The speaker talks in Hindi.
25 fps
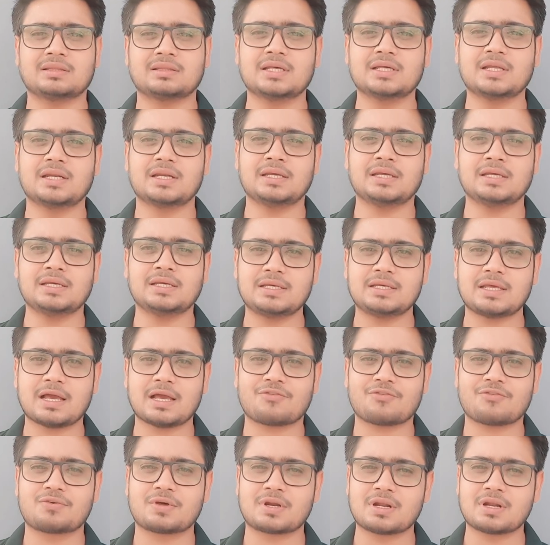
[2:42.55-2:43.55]
दिन ही या
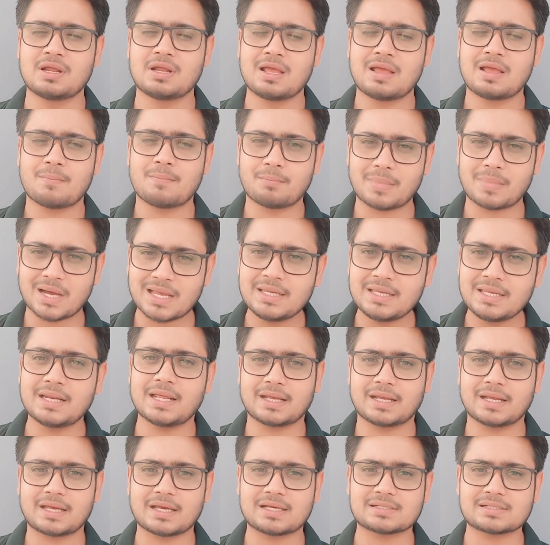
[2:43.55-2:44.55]
फिर
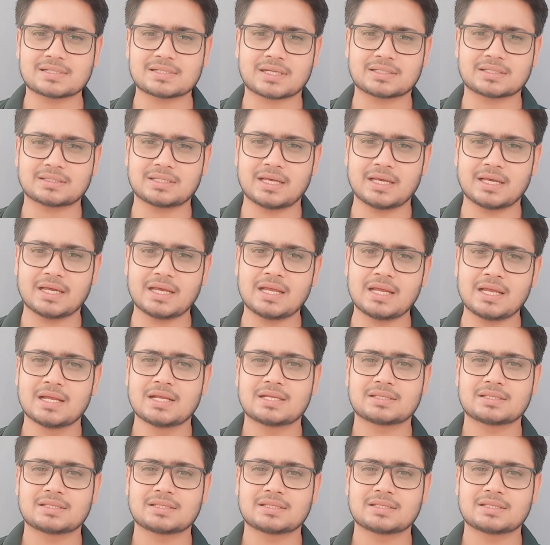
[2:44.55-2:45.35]
महीने कह सकते हैं